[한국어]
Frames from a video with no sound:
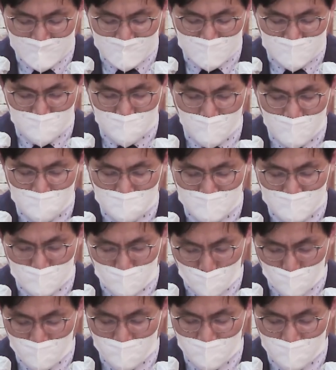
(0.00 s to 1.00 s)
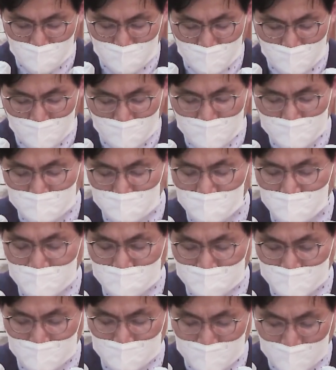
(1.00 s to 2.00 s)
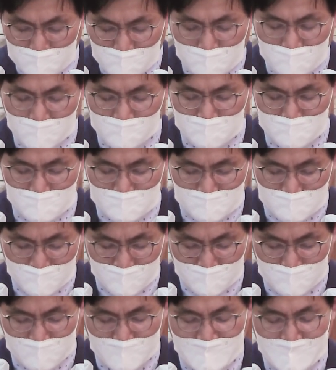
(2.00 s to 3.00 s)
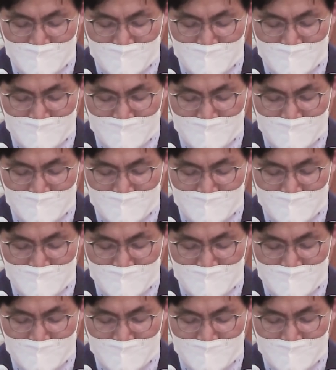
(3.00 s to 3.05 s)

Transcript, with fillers: 그와 함께 동행하며 그와 함께 달려가는 인생